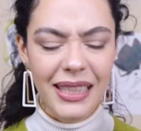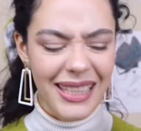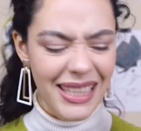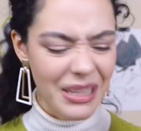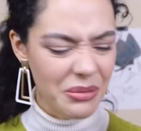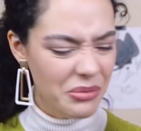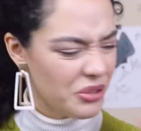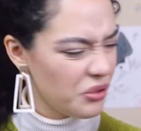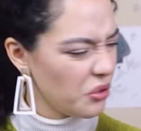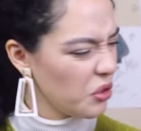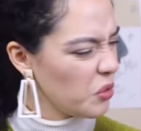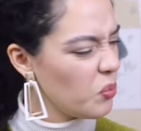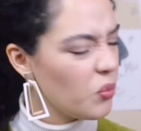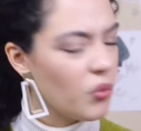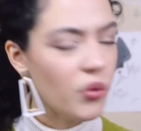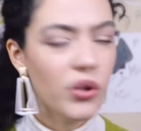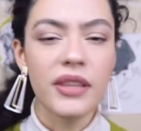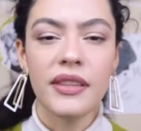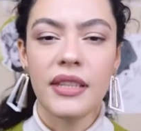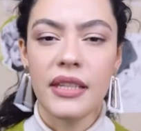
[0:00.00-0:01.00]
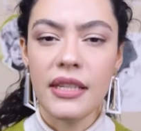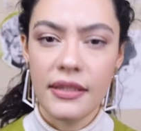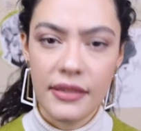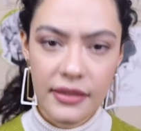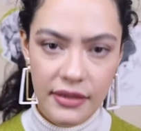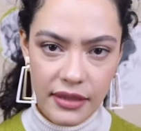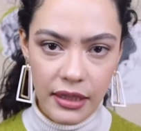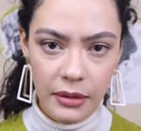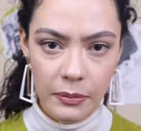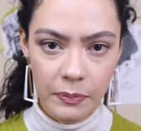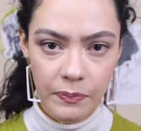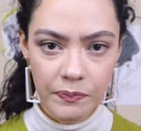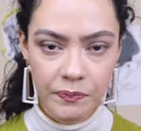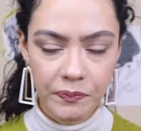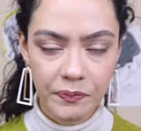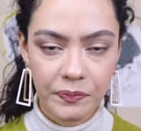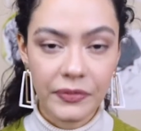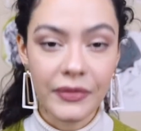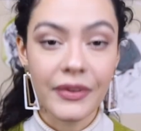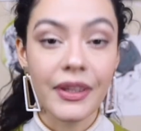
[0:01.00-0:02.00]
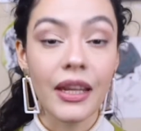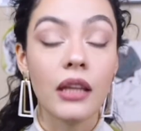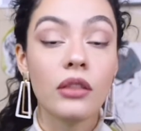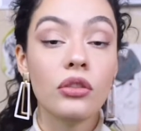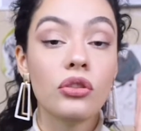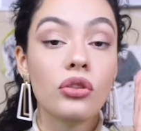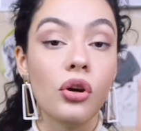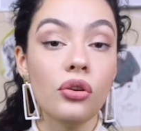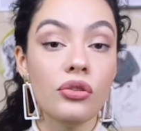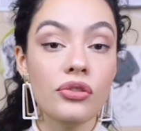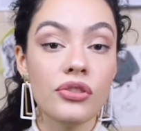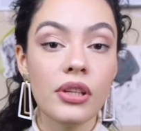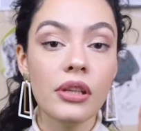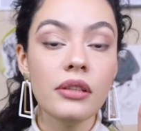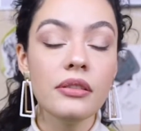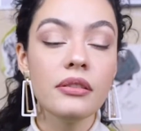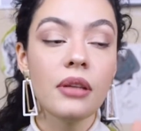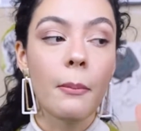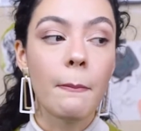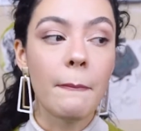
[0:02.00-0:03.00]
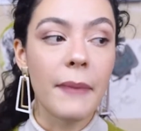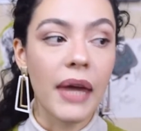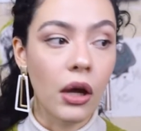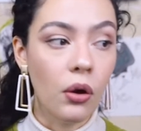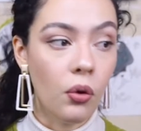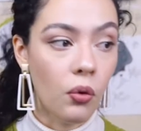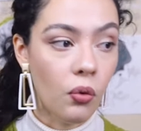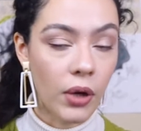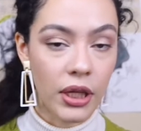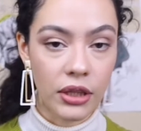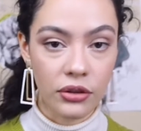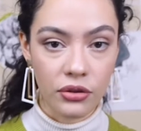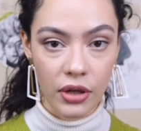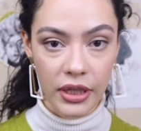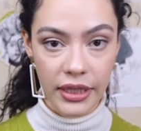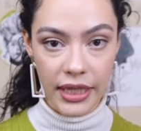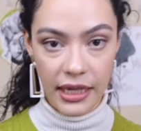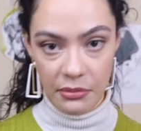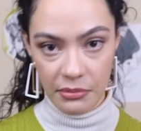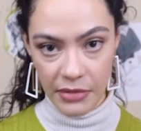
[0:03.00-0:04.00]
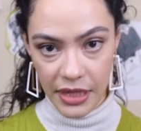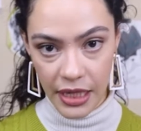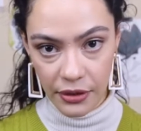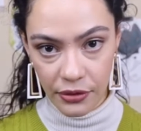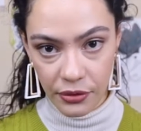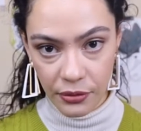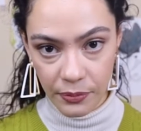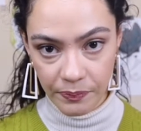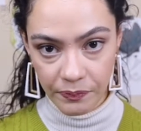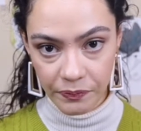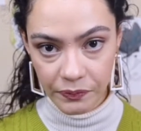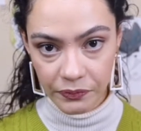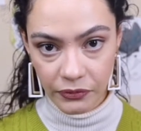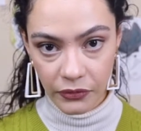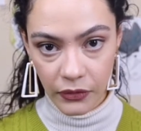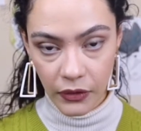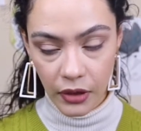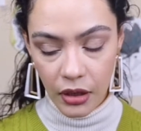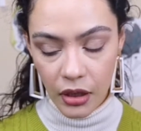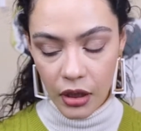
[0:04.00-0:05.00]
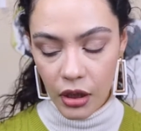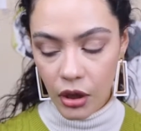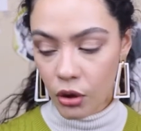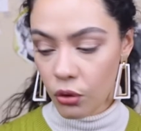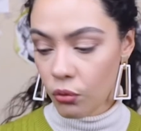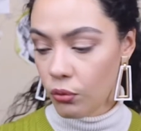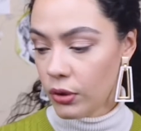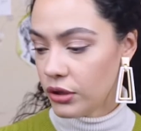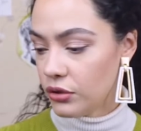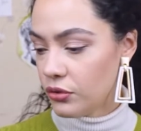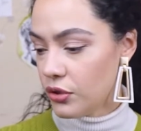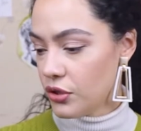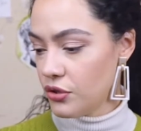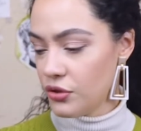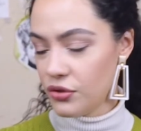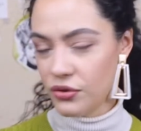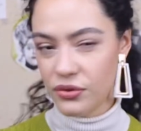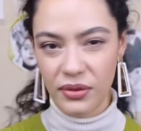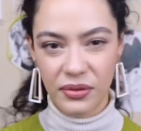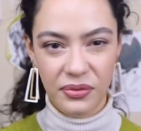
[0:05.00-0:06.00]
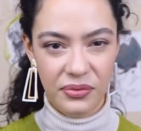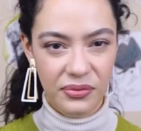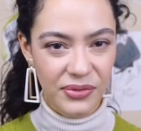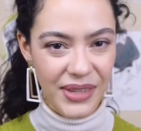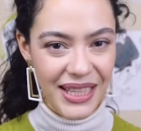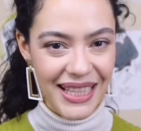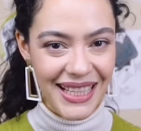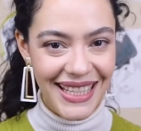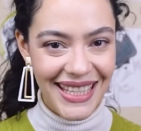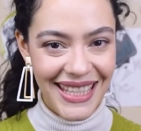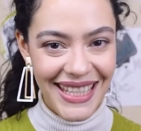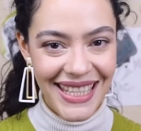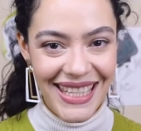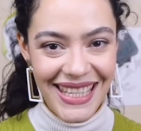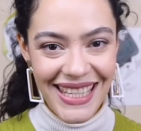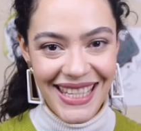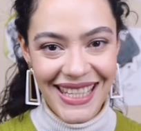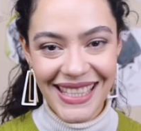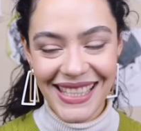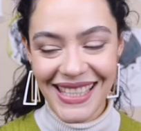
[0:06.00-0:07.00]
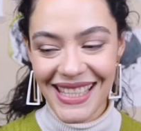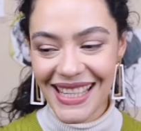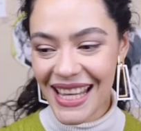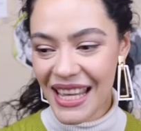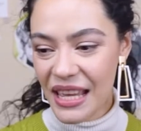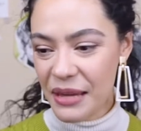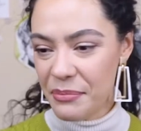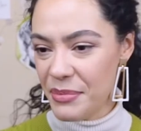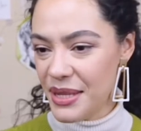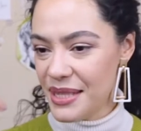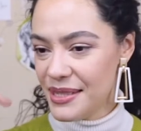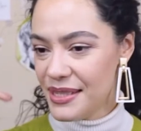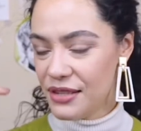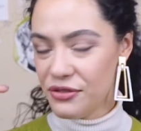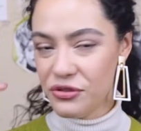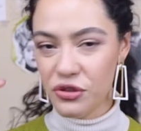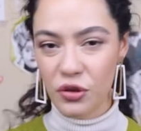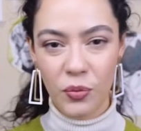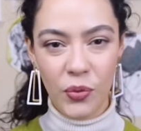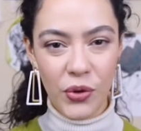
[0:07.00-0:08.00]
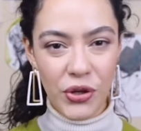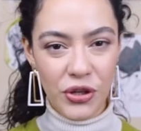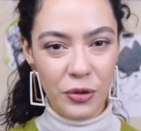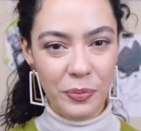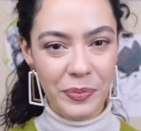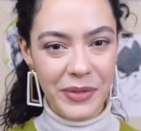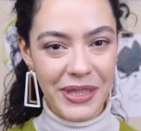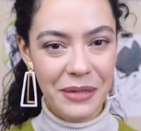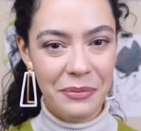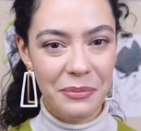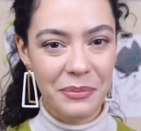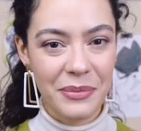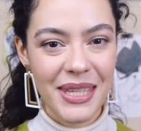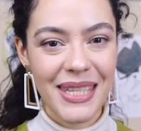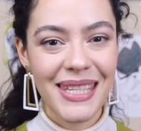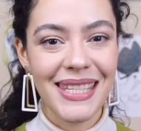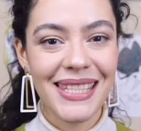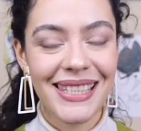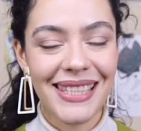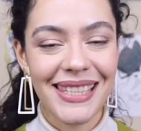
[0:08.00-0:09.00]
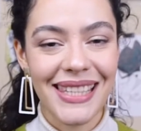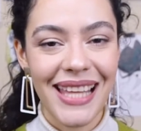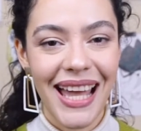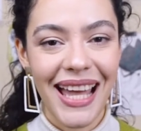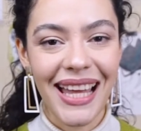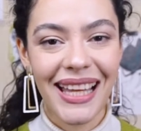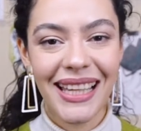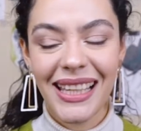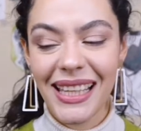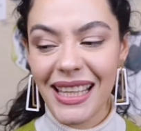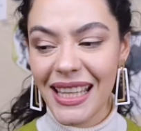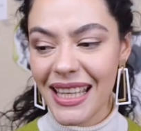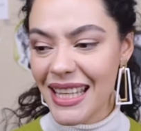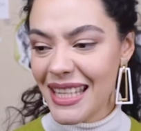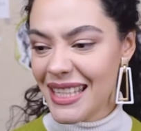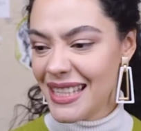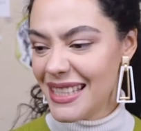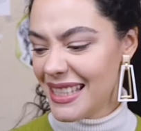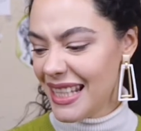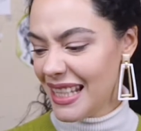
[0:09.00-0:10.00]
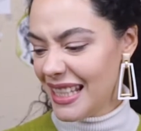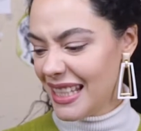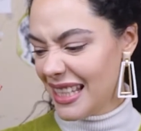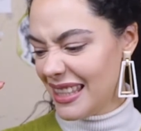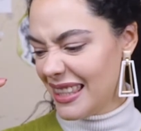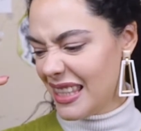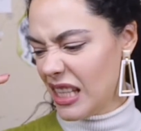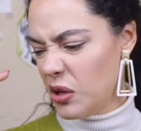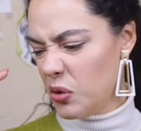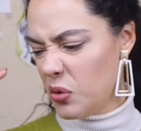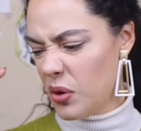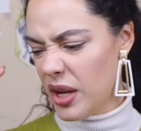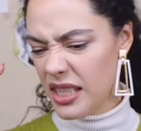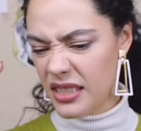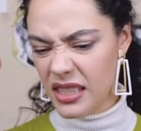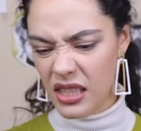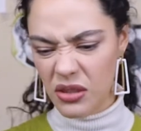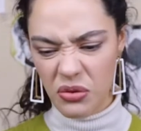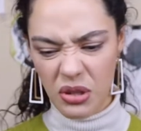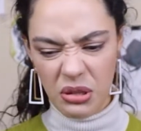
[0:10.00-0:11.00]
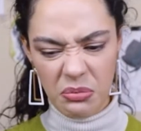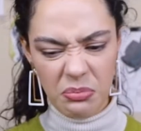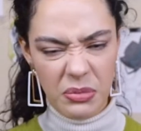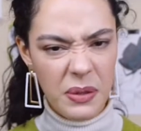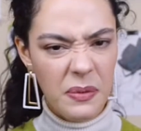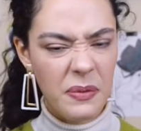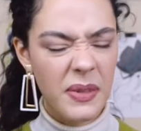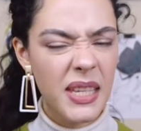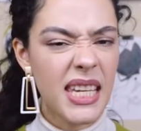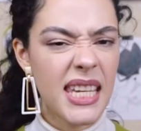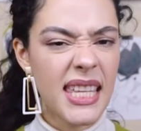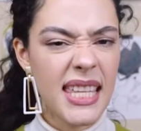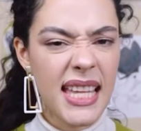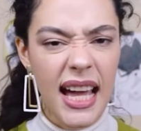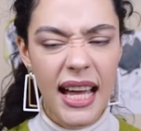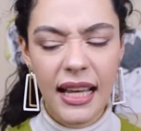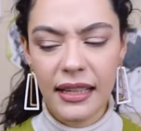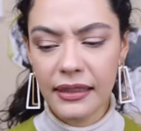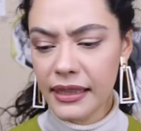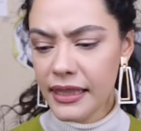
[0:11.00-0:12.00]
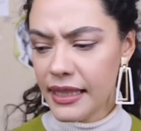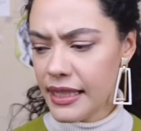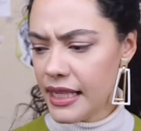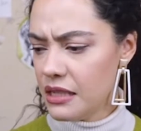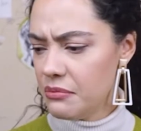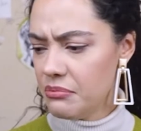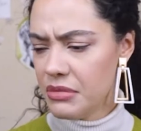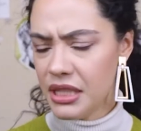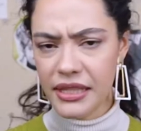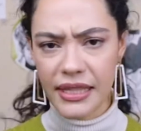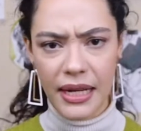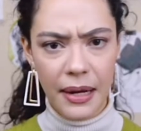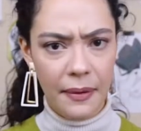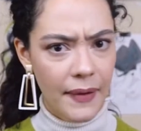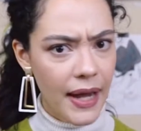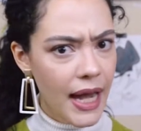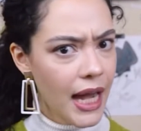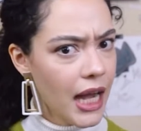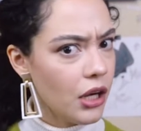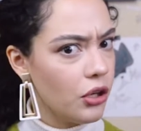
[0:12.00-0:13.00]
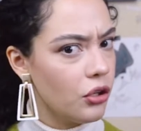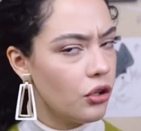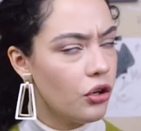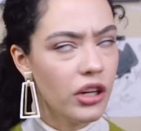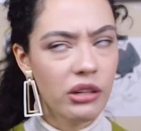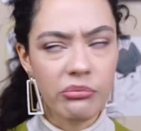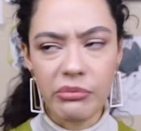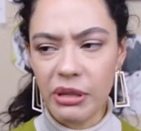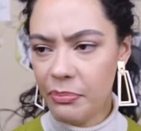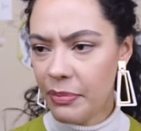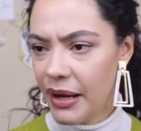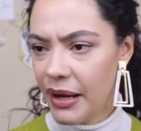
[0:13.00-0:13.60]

que estoy muy triste, entonces me encuentro en el miedo. Cuando yo estoy feliz, me siento muy optimista, sé que tengo éxito en mi vida, en mi trabajo, en mi